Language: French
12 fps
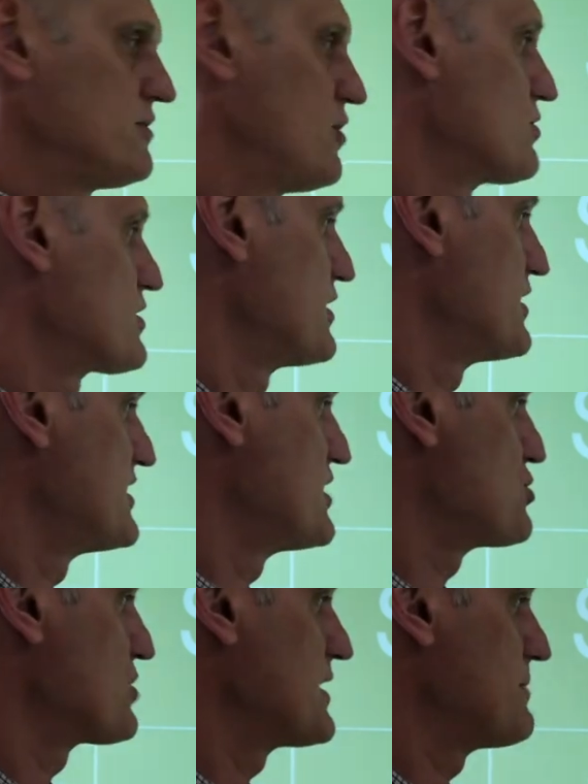Donc, euh, il y a
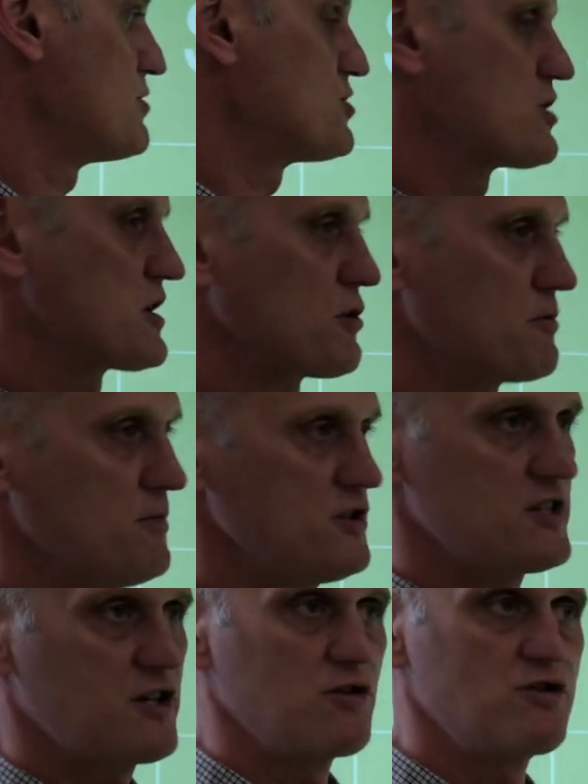des journées
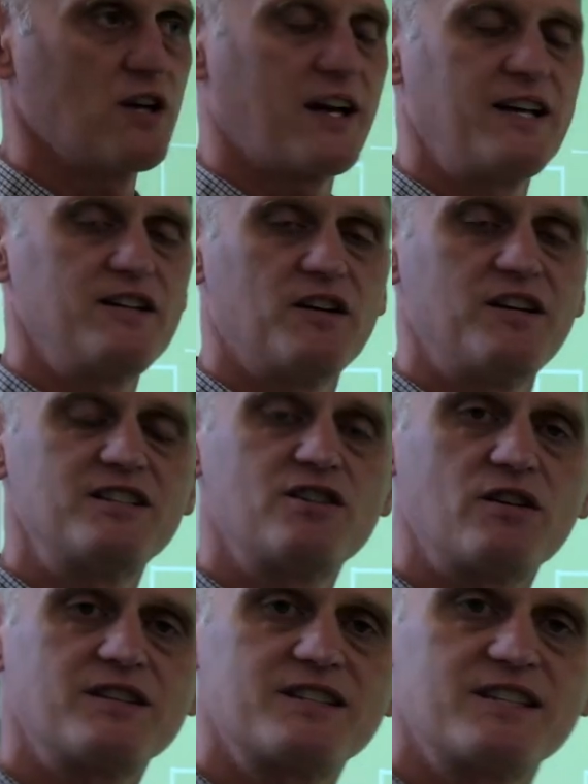multiculturelles, il y a des
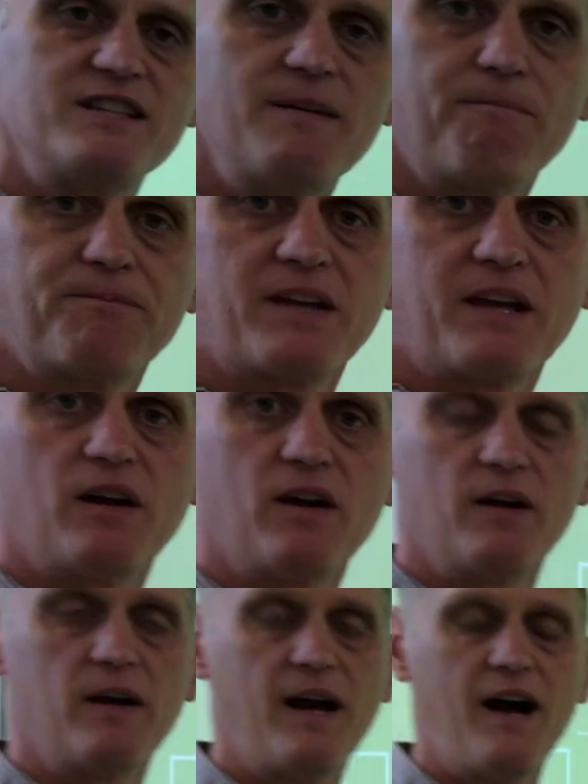sorties
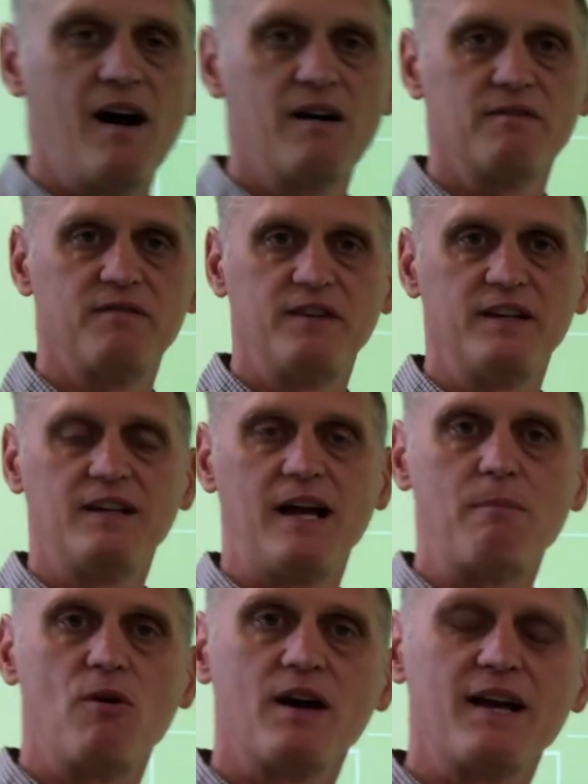euh, en ville,
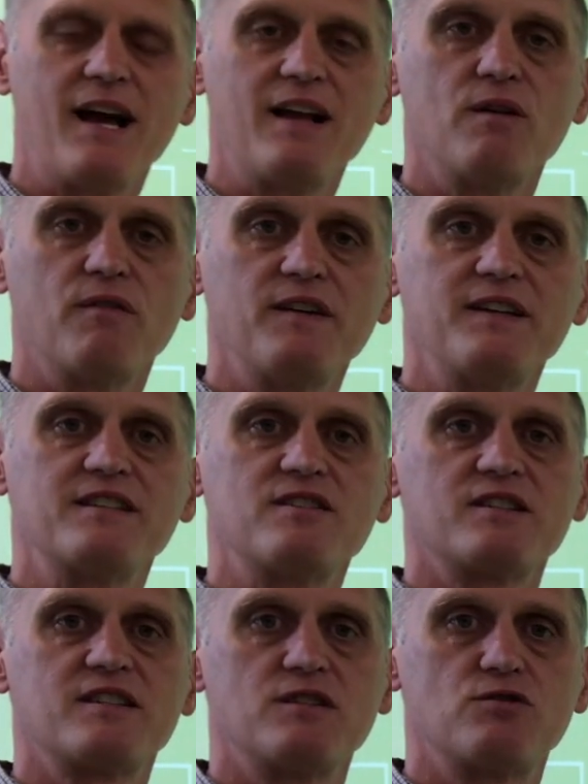à Montréal. On fait des
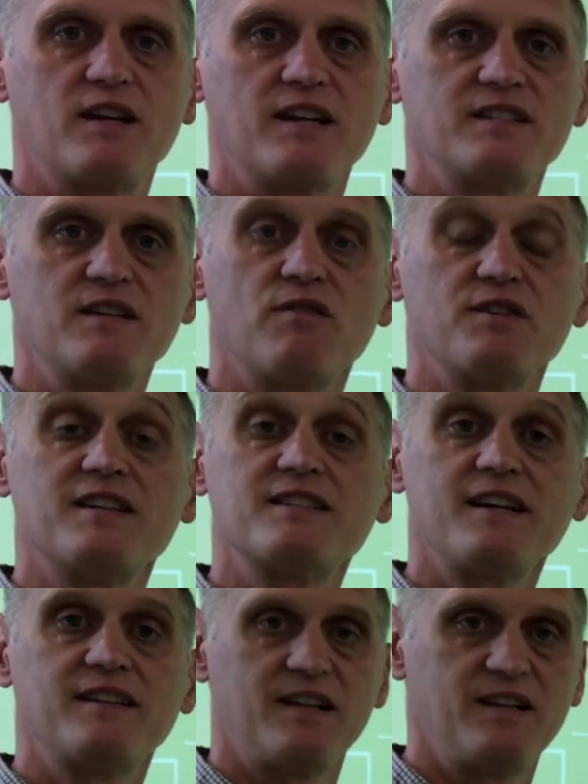sorties éducatives. On
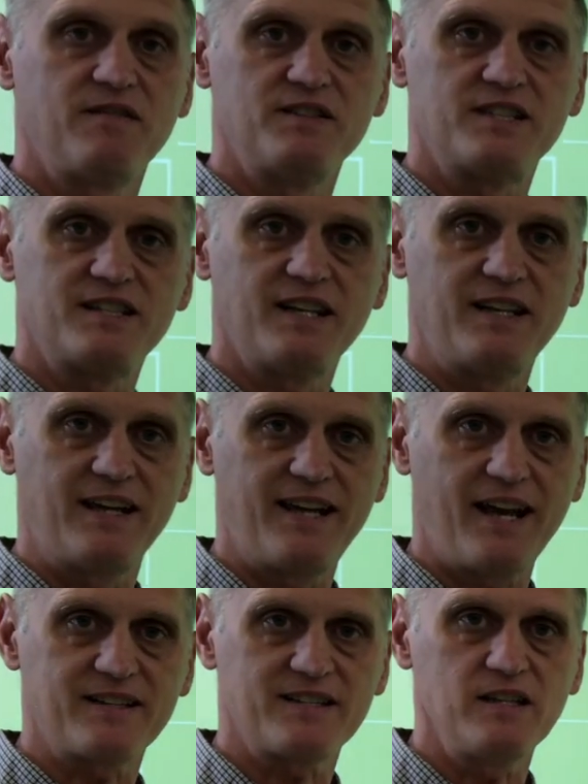essaie d'aller visiter des
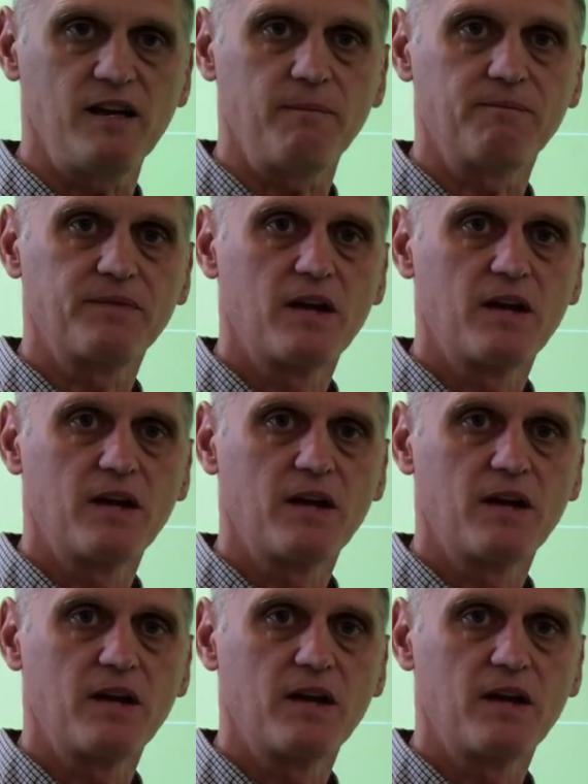quartiers.